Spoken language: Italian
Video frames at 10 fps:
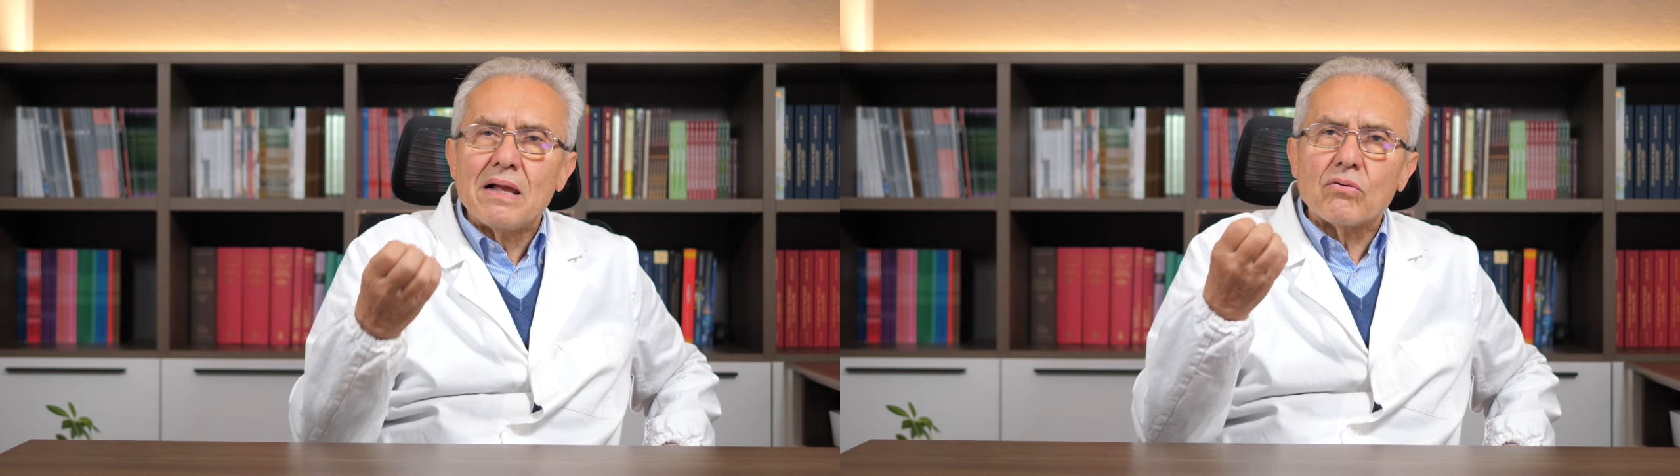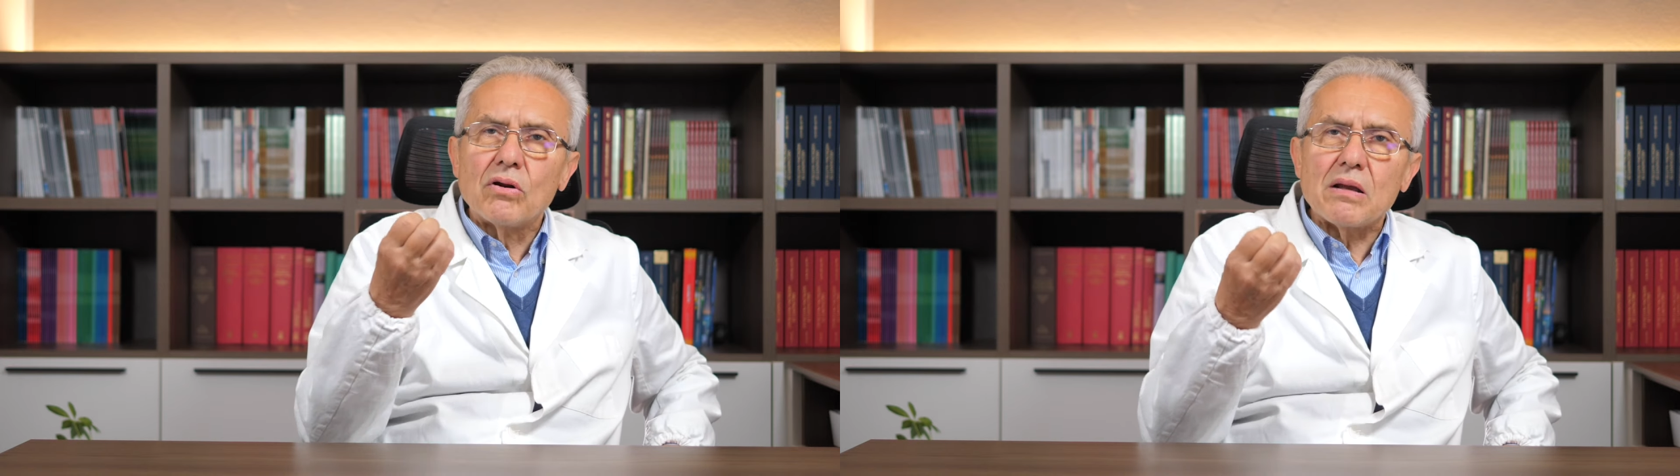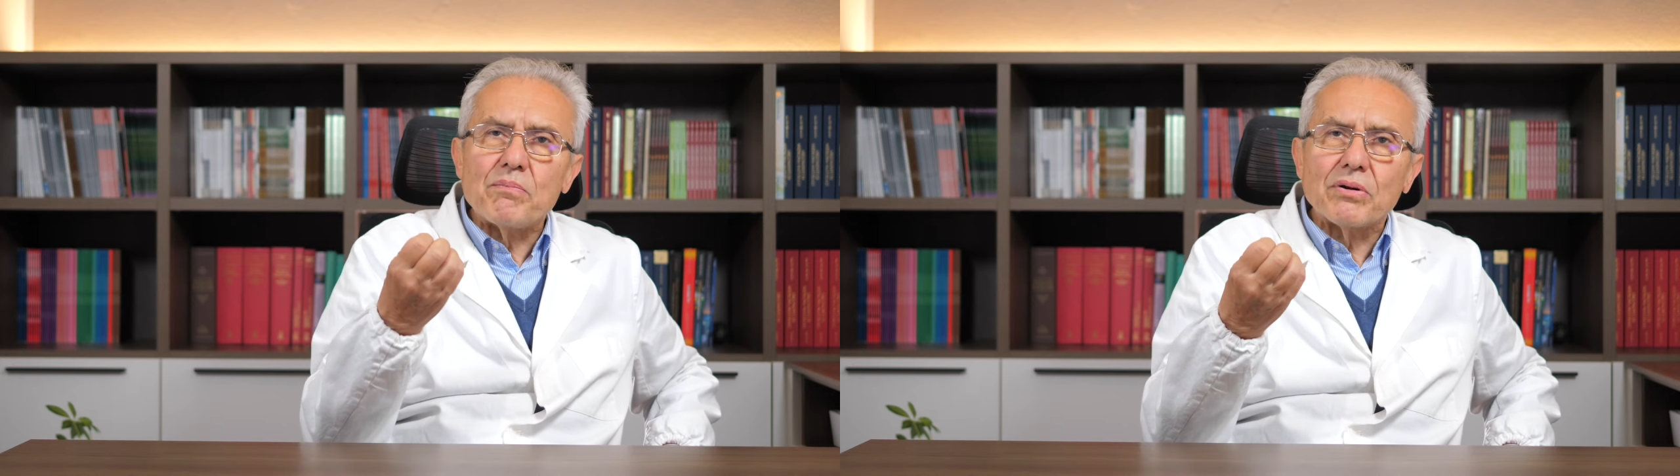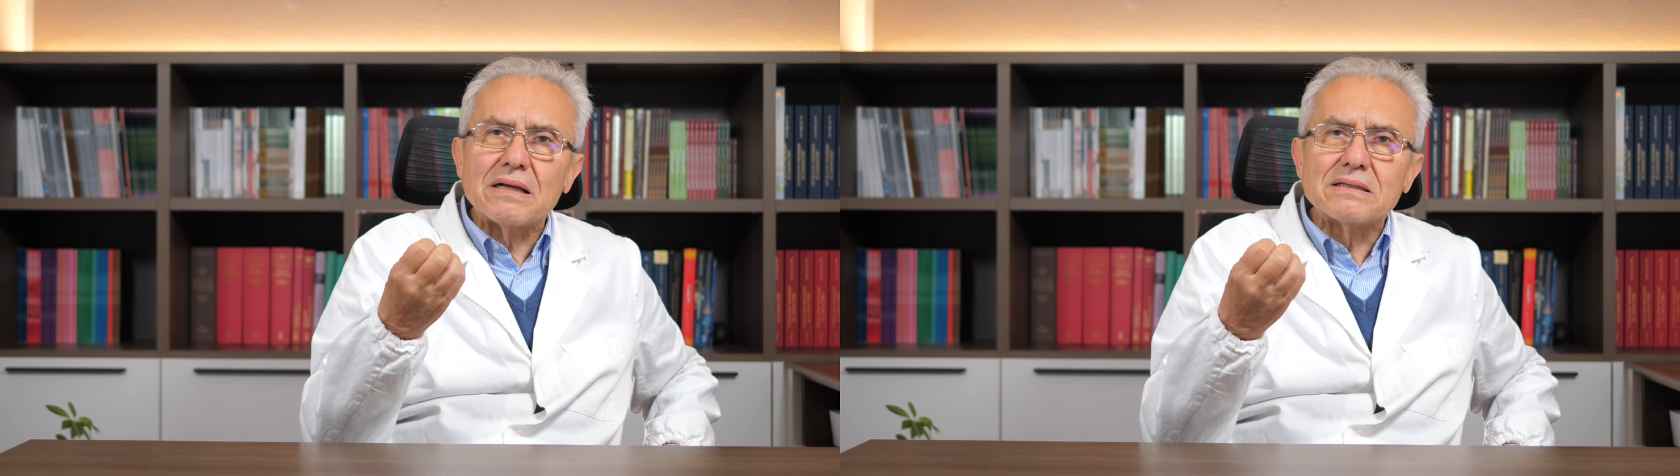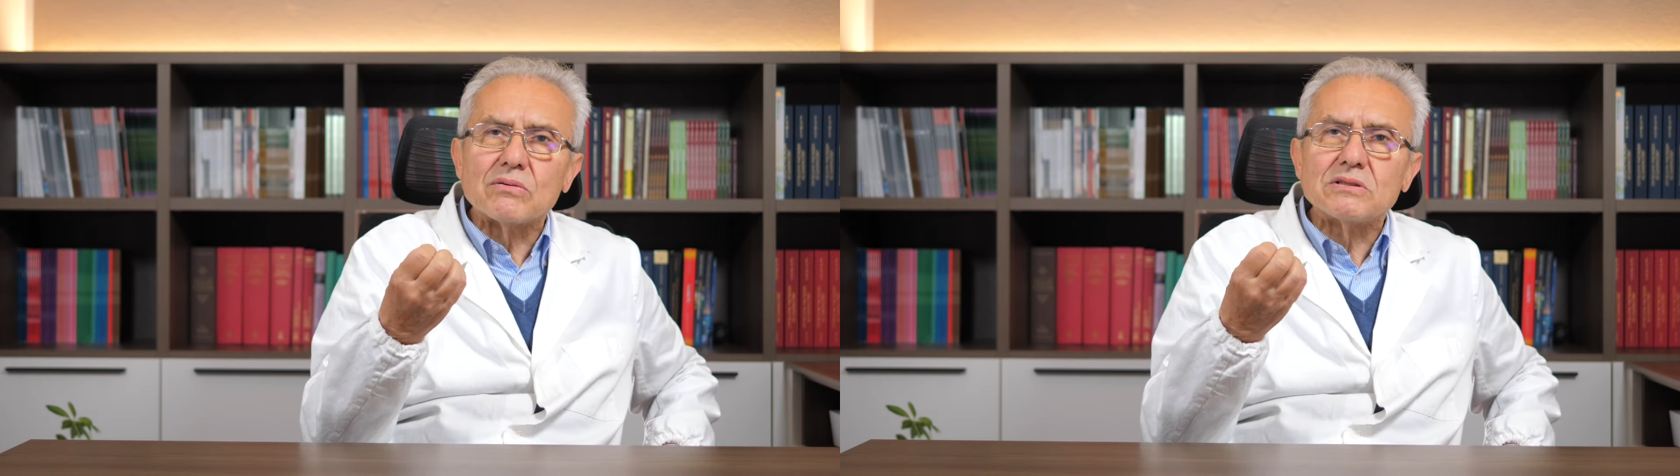quello che è
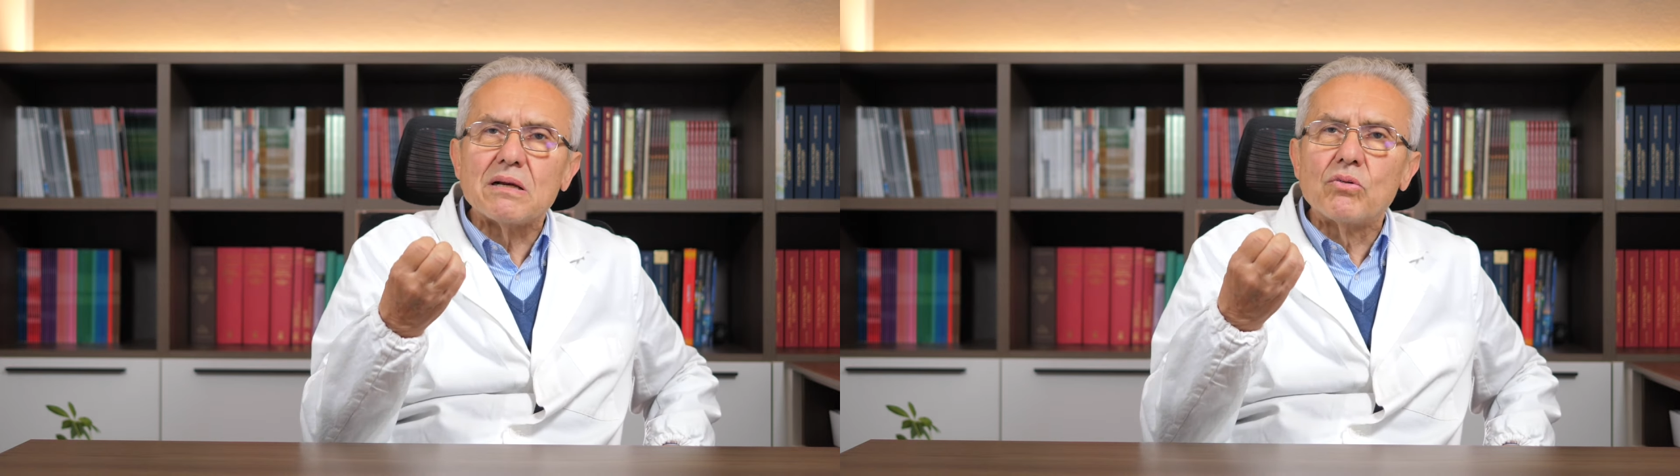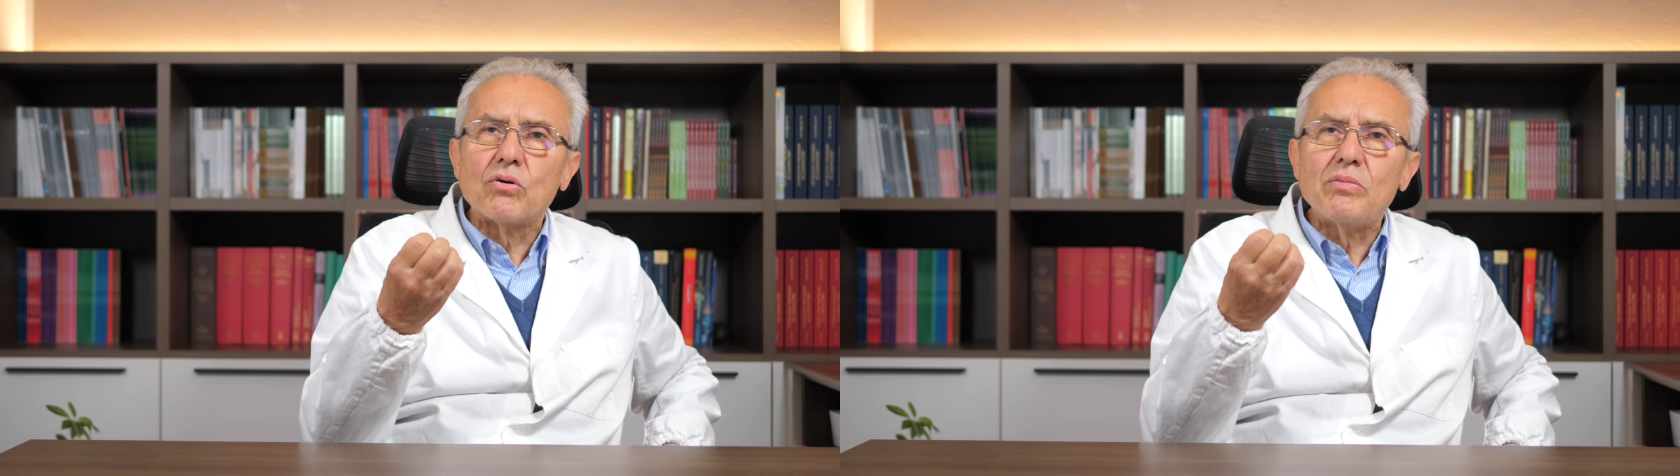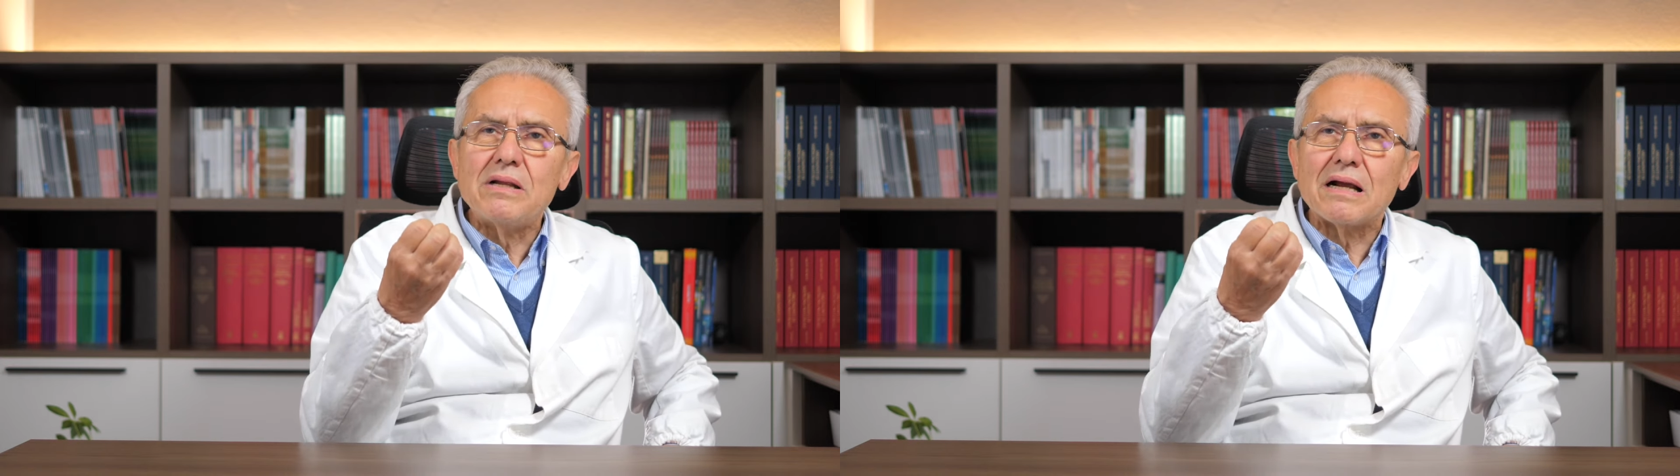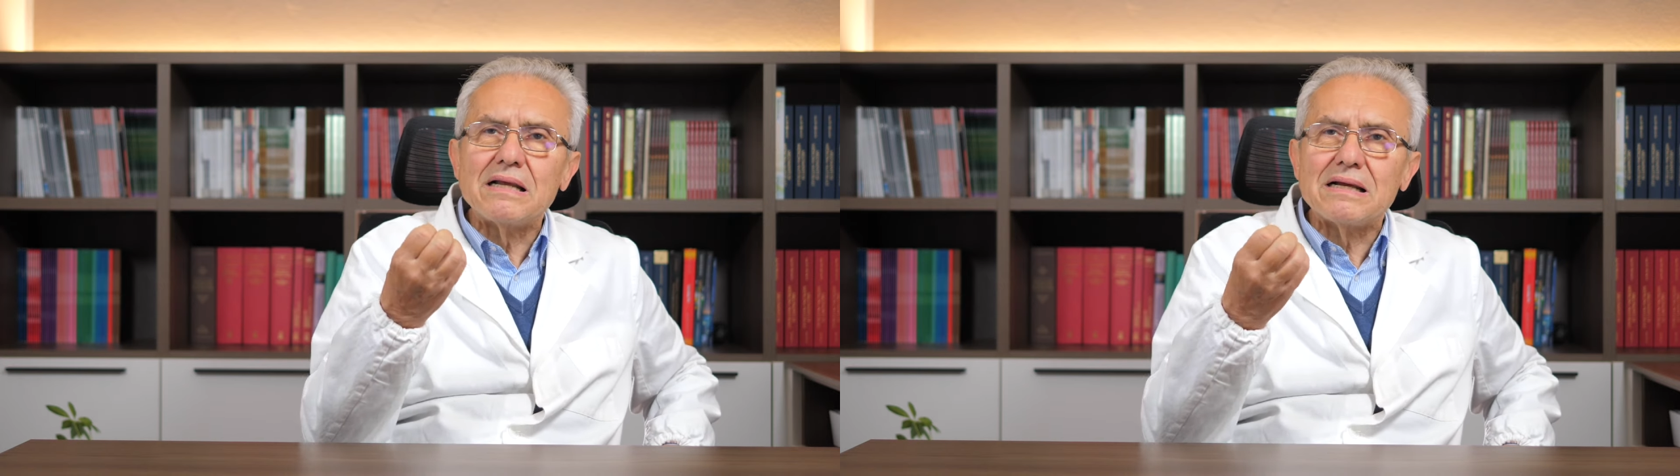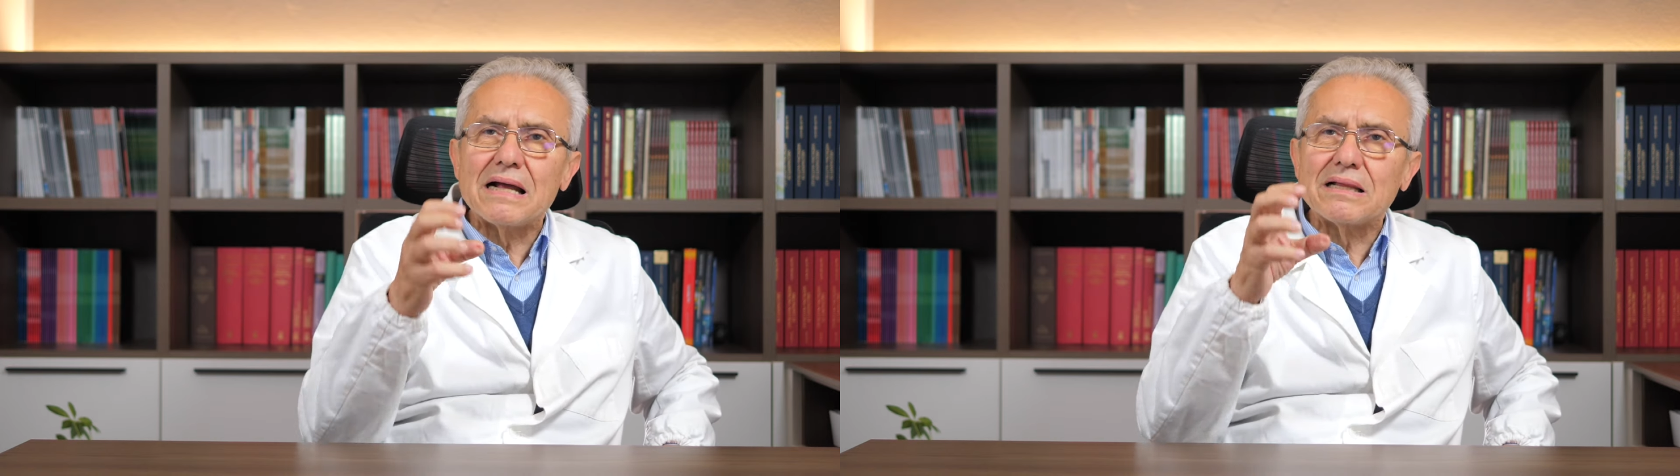importante è questa emoglobina
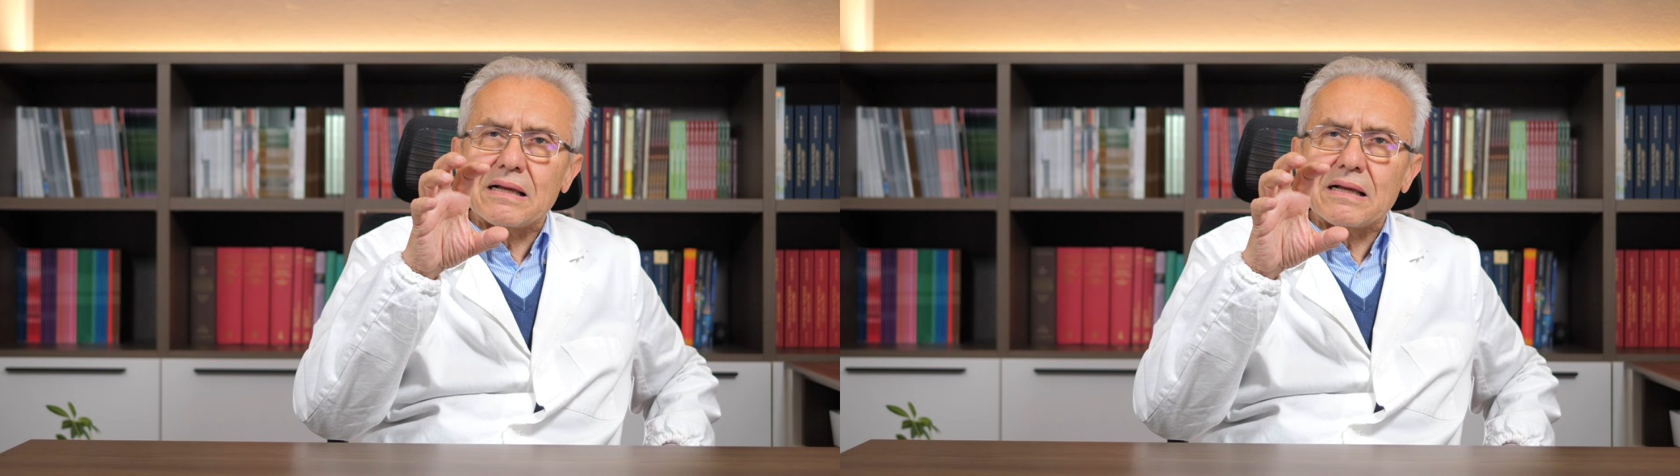glicata,